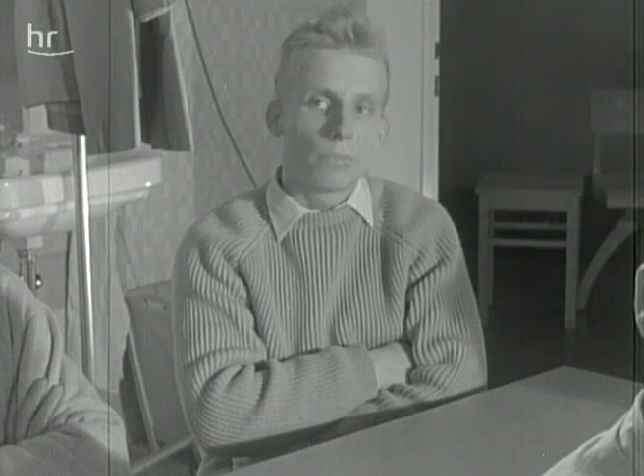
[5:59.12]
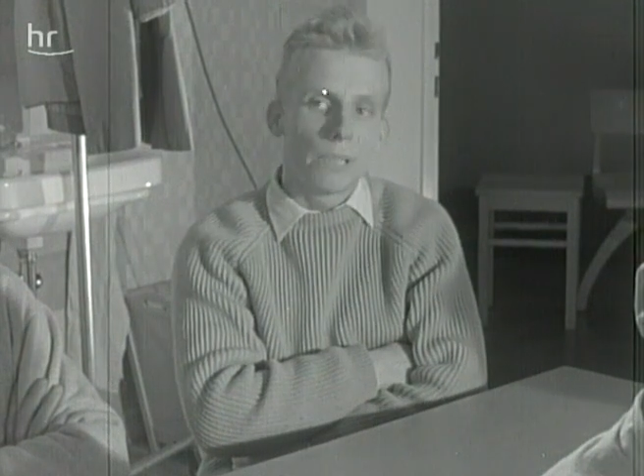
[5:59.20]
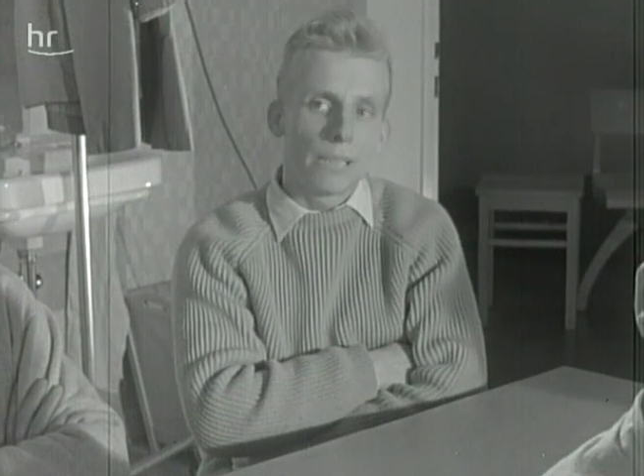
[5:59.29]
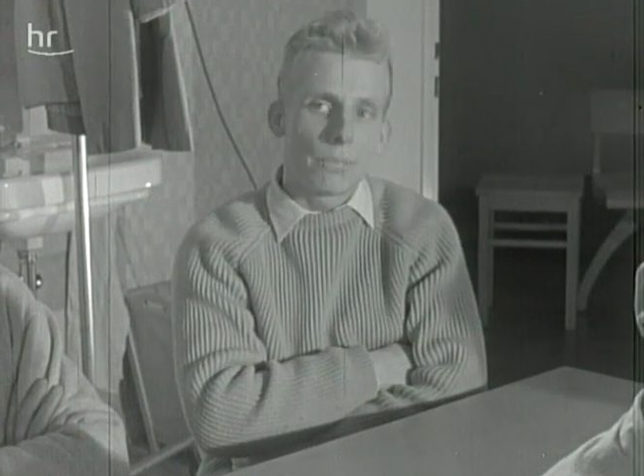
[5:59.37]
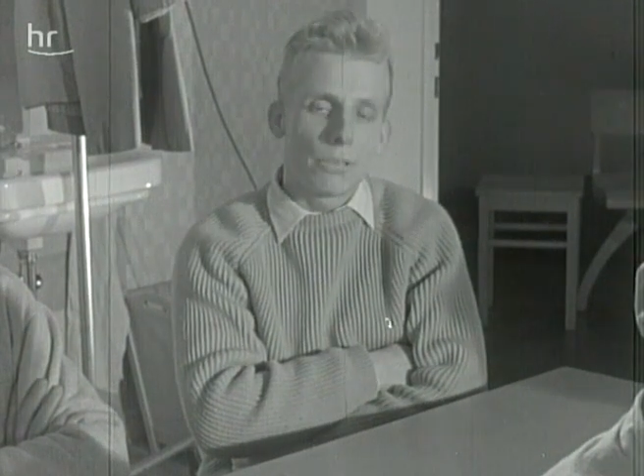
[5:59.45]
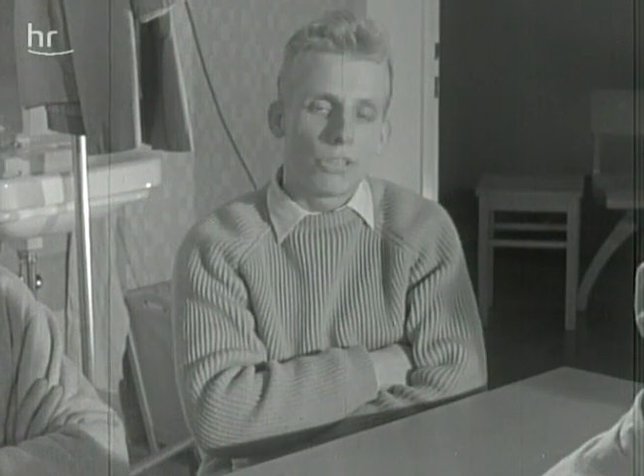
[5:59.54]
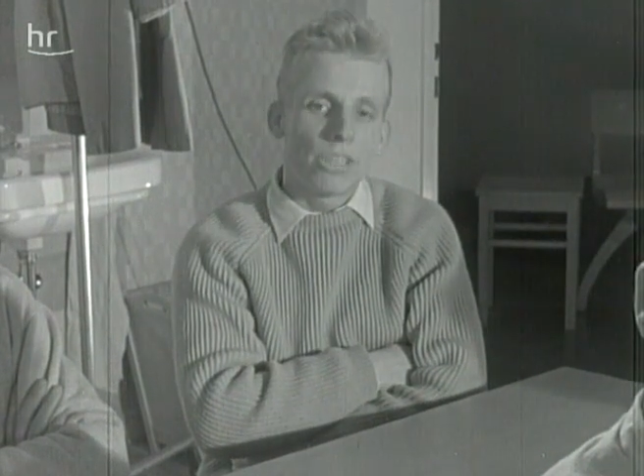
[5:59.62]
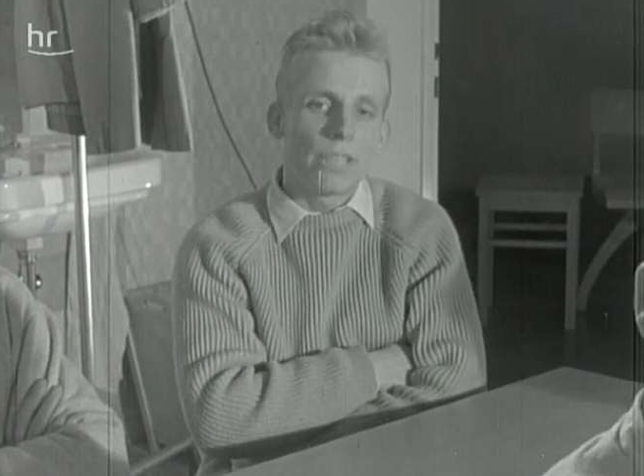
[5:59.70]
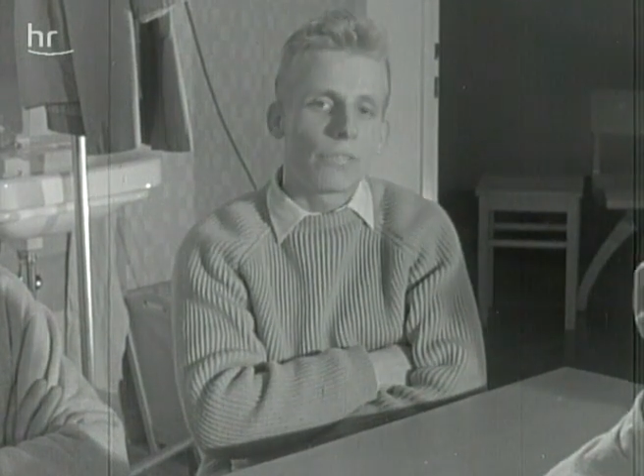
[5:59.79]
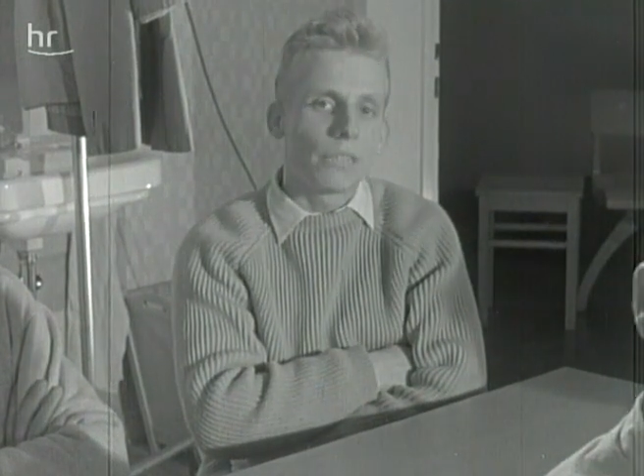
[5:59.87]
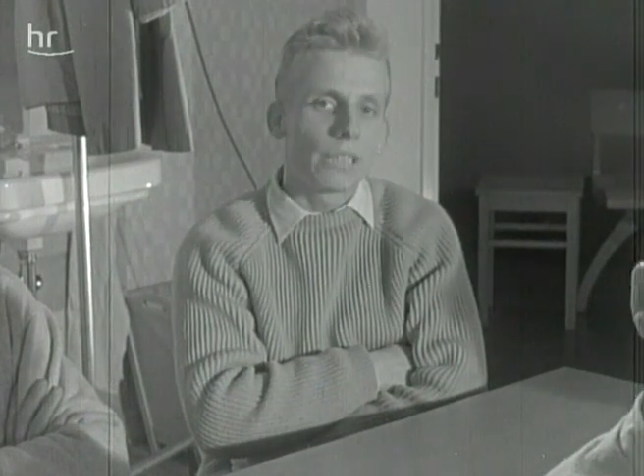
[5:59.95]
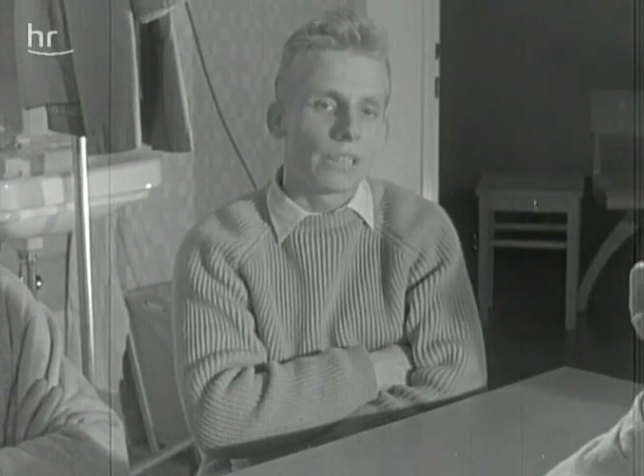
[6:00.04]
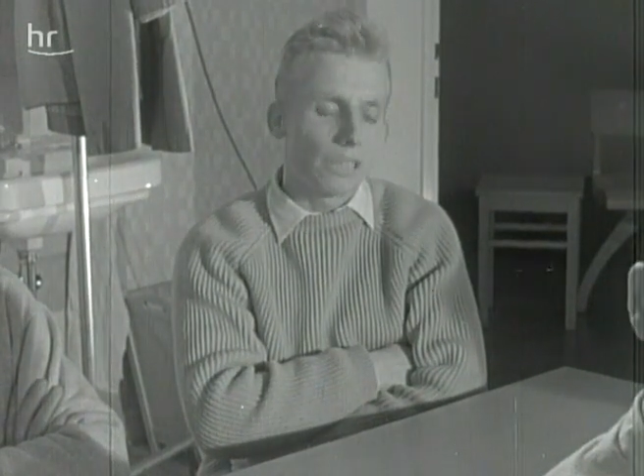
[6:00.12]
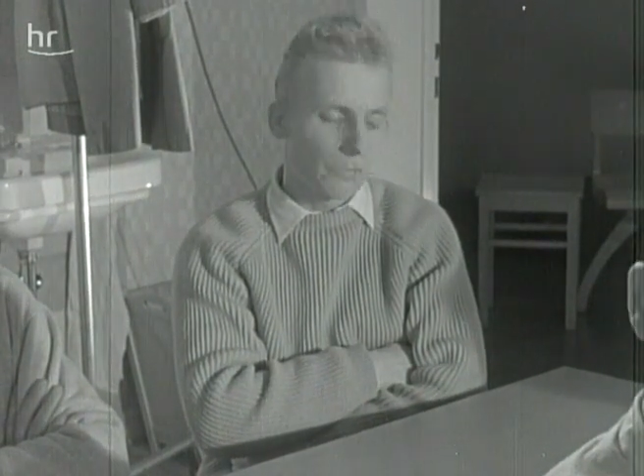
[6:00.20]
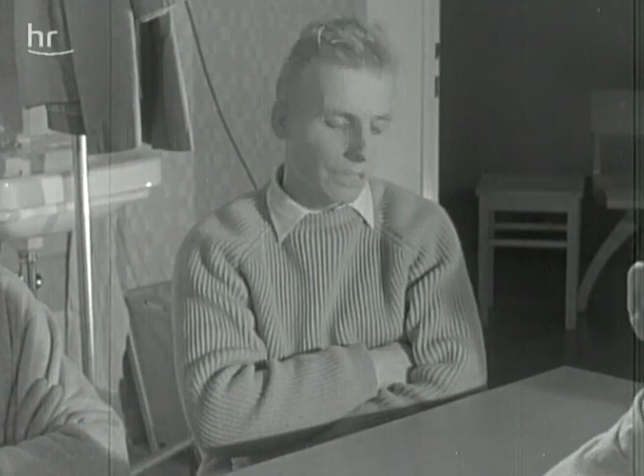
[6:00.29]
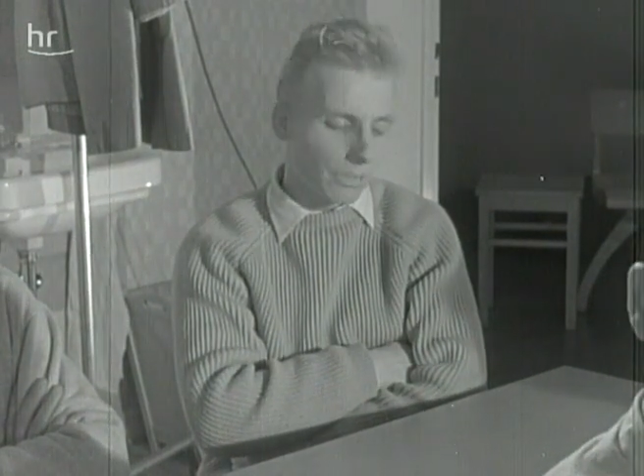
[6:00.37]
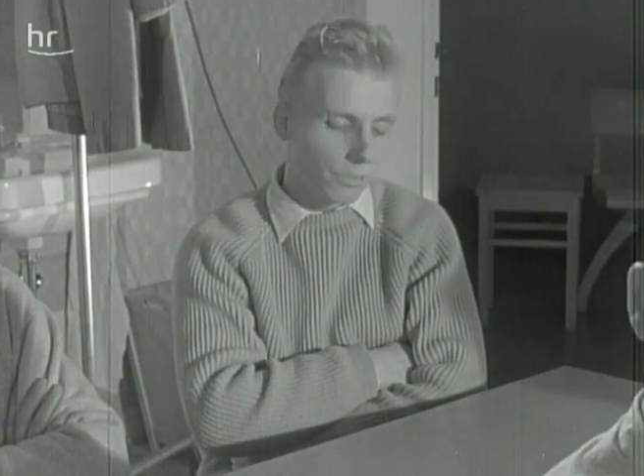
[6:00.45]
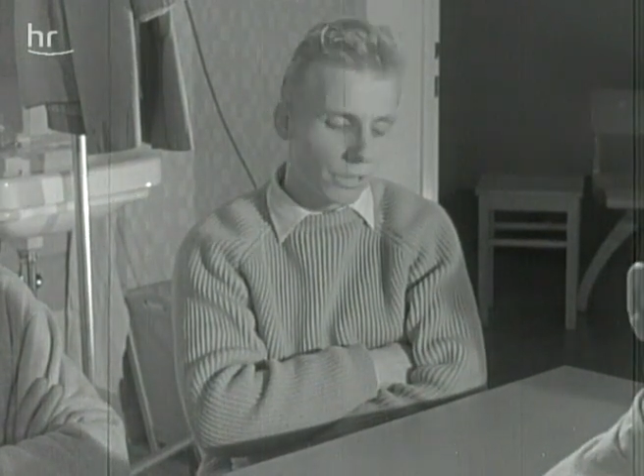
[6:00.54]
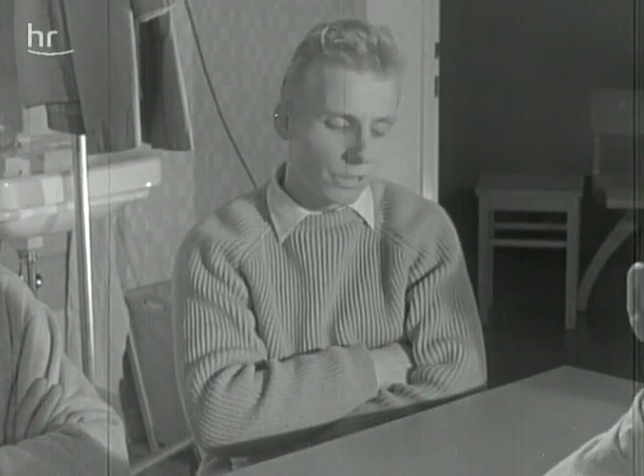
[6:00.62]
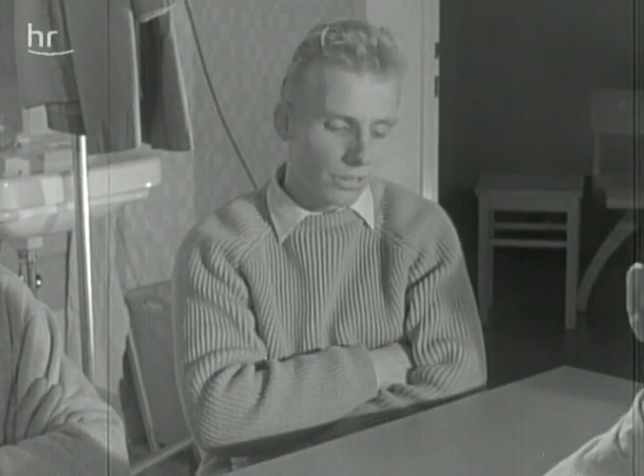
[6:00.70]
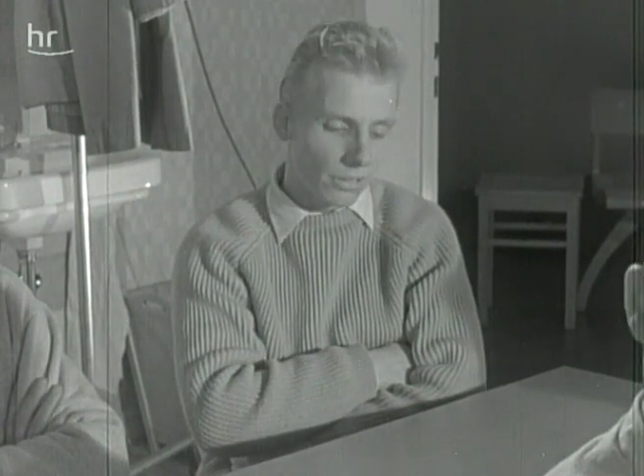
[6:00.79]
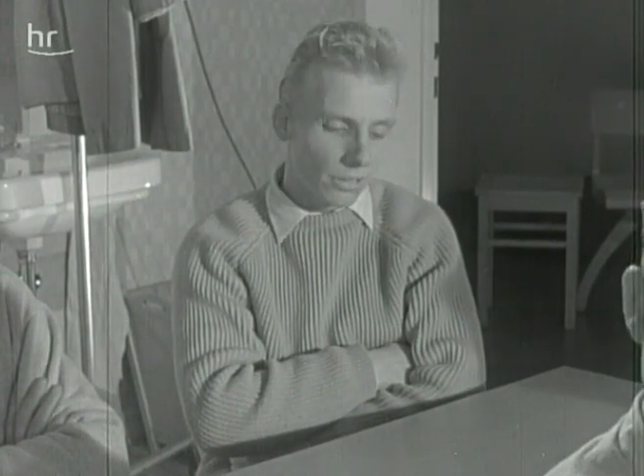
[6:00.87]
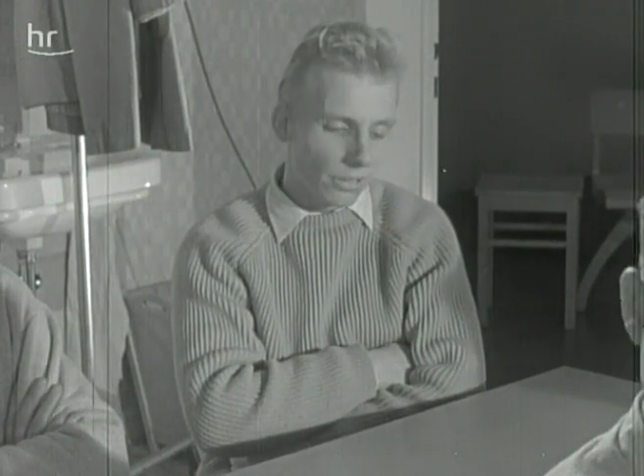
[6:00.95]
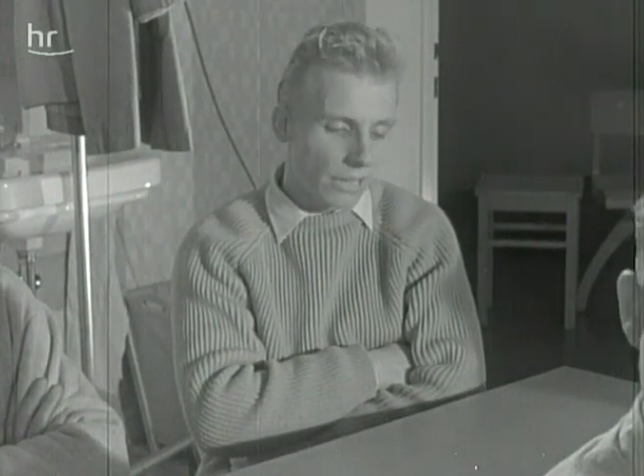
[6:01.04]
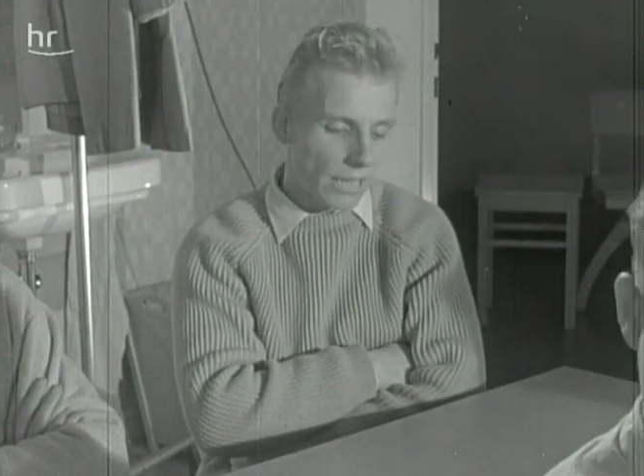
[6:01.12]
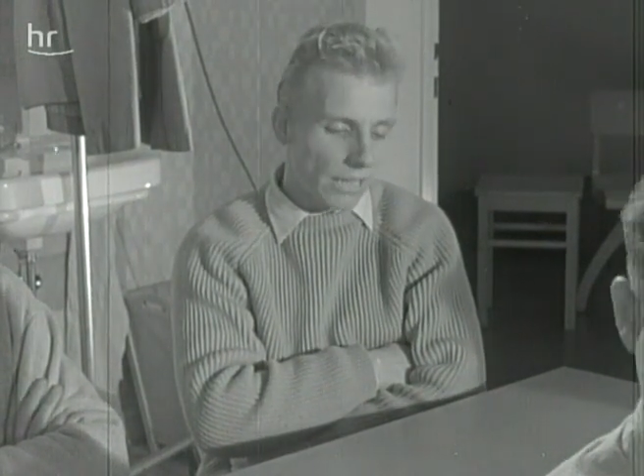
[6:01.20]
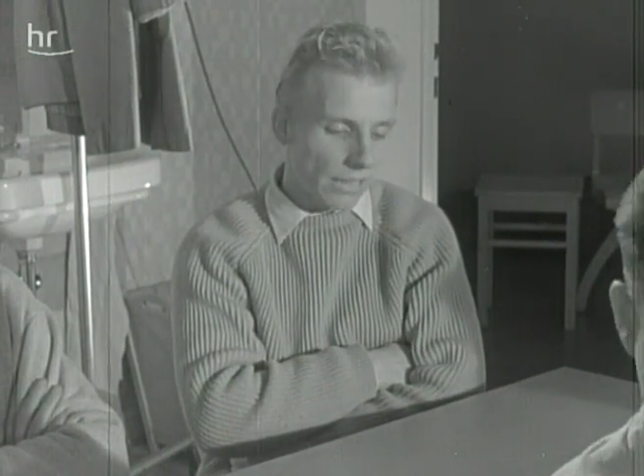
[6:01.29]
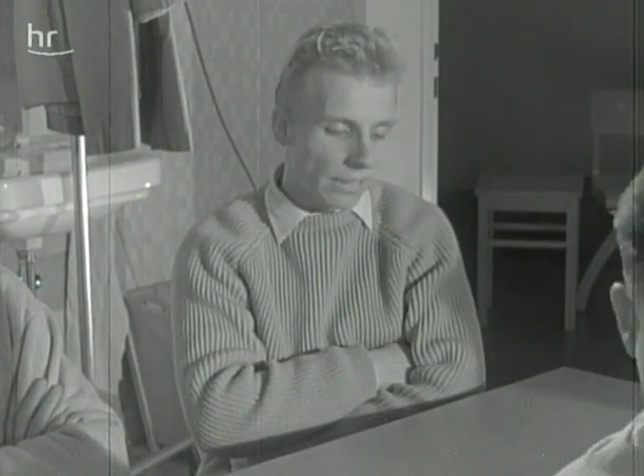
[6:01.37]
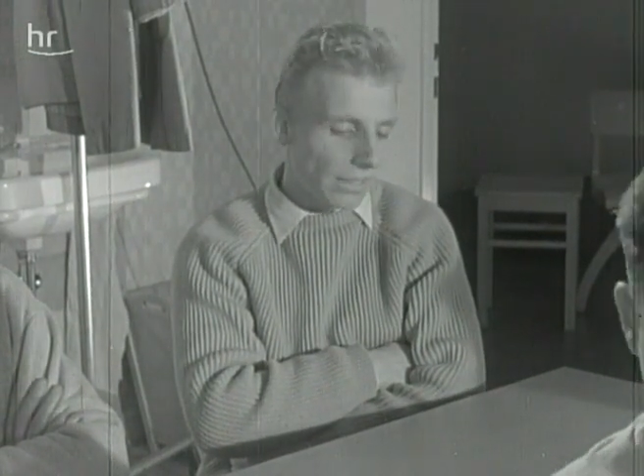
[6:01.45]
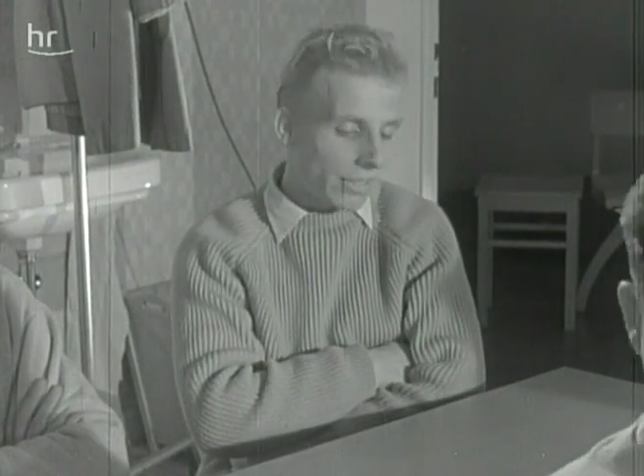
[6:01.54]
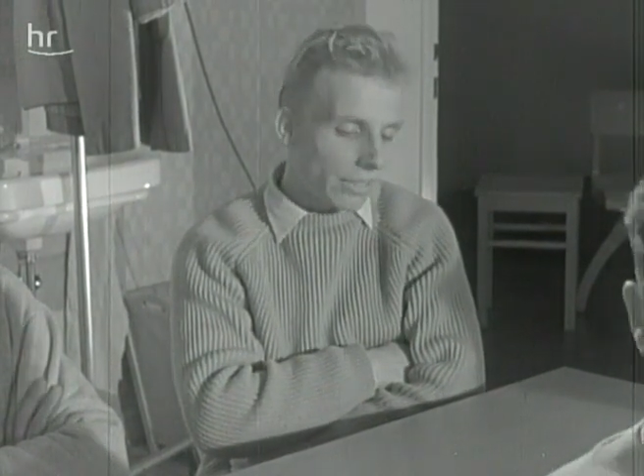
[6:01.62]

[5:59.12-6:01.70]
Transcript: Problem beschäftige, aber ich möchte doch sagen,